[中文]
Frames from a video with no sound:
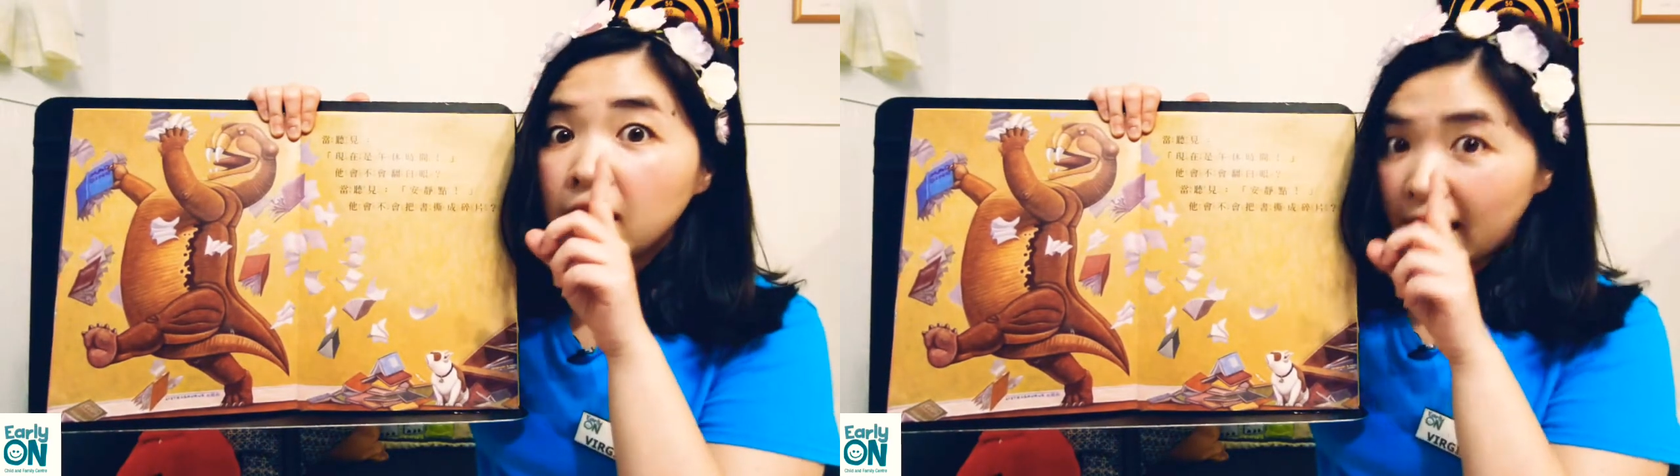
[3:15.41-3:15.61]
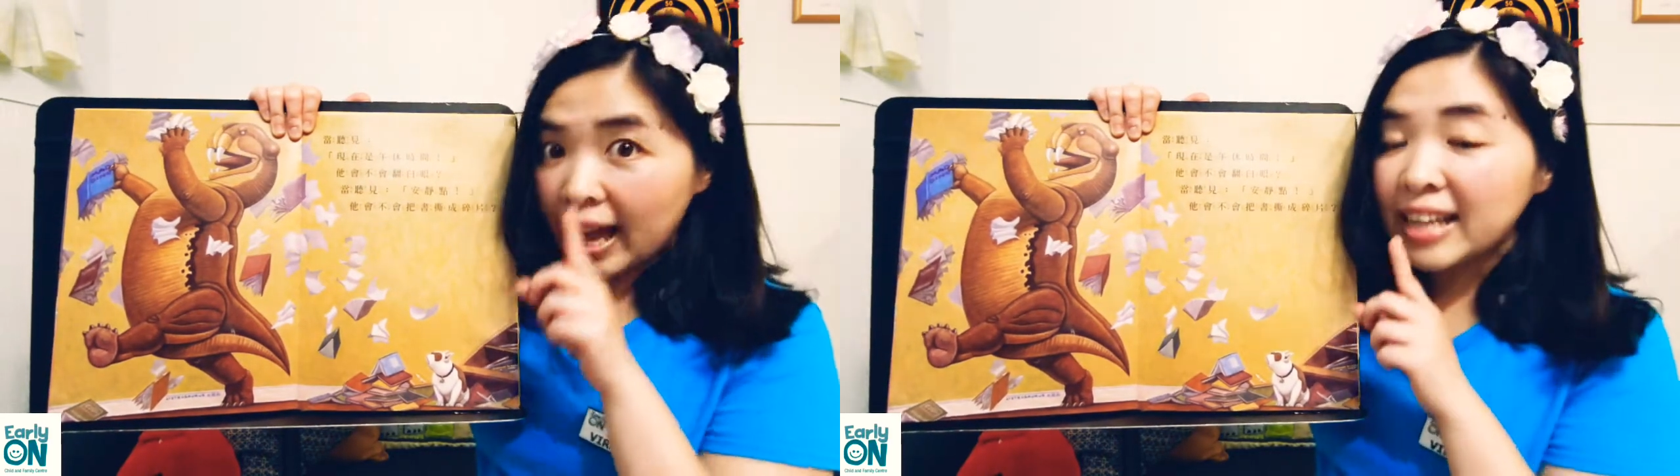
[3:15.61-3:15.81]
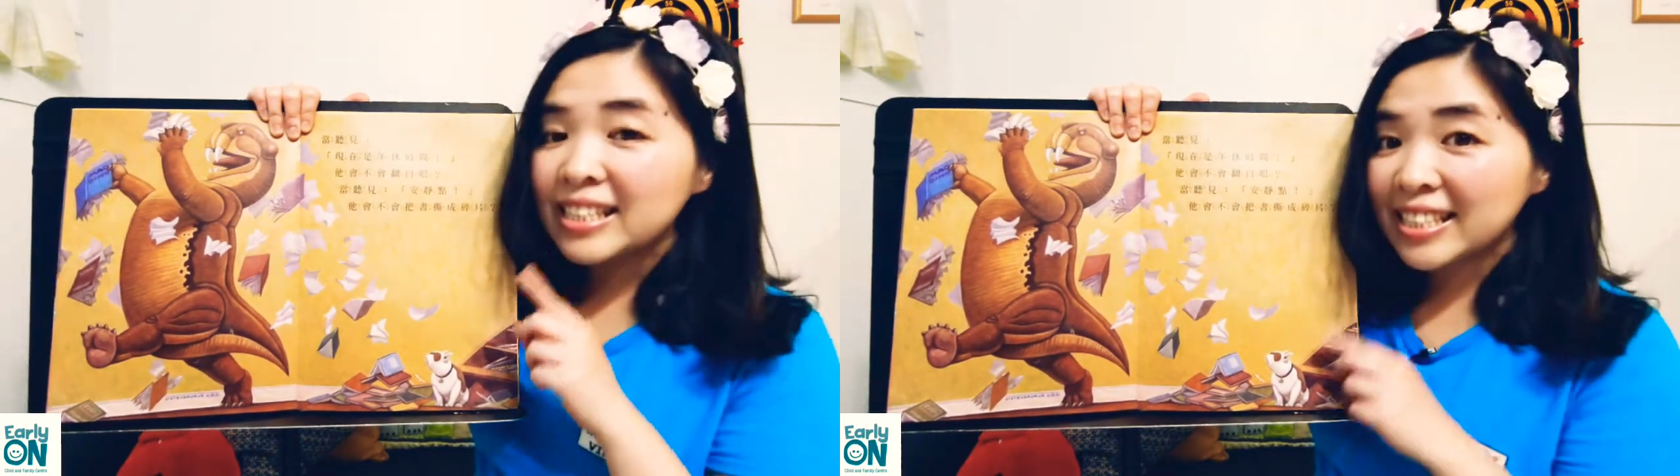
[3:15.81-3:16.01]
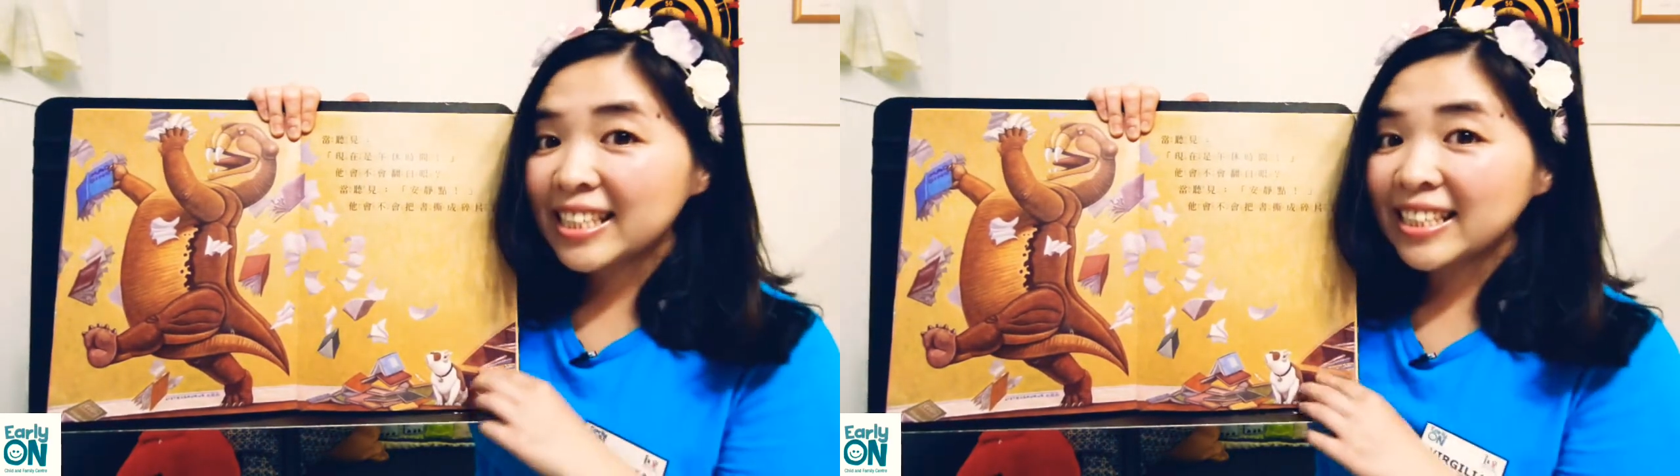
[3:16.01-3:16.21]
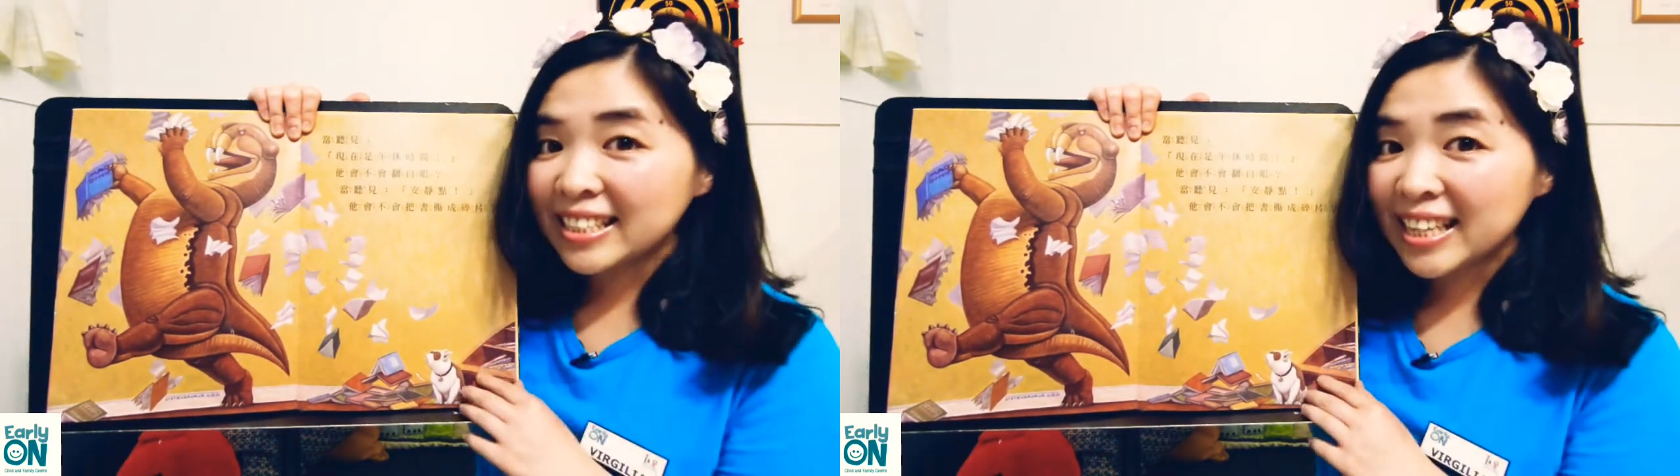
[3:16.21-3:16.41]
安静
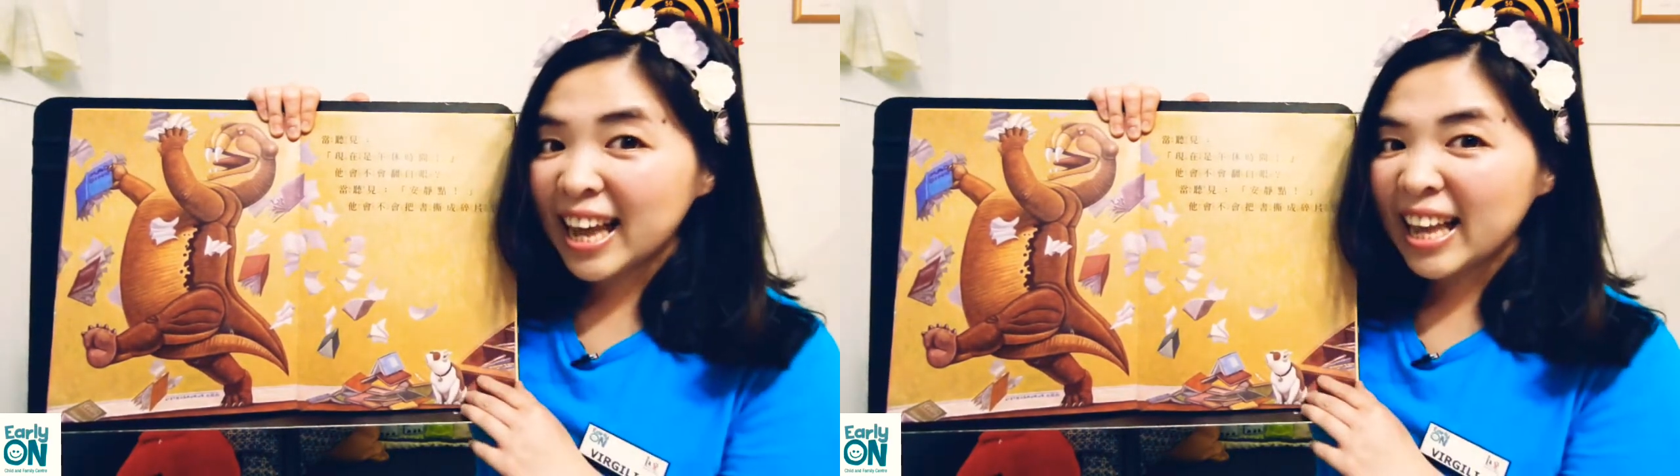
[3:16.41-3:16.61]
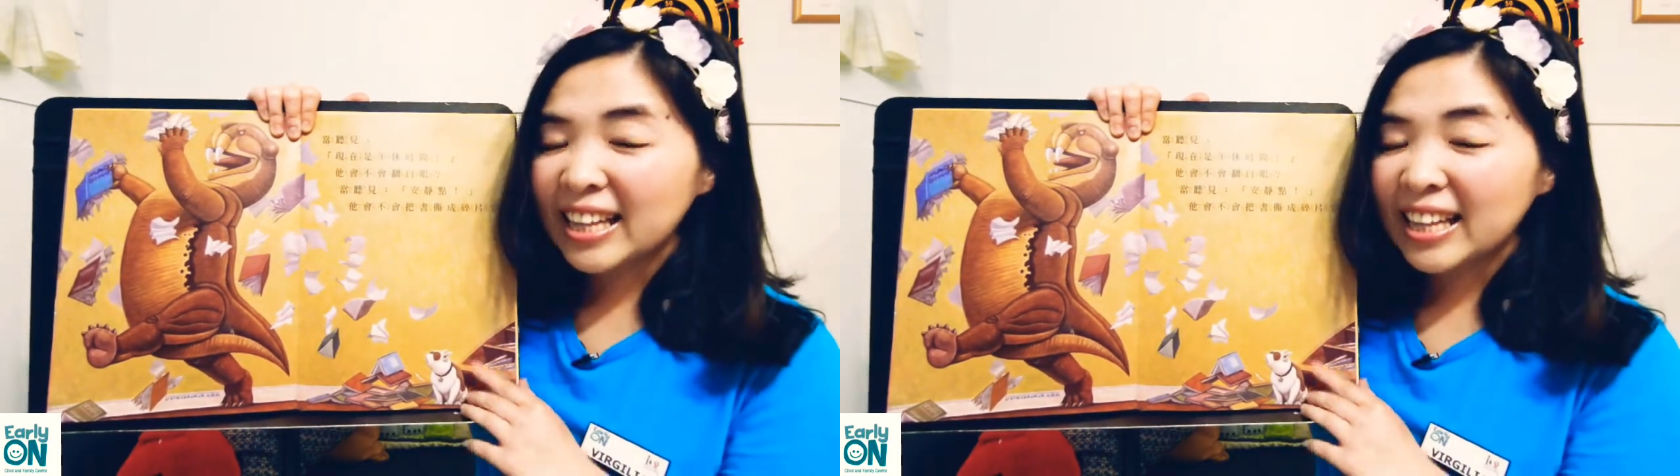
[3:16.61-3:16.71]
点，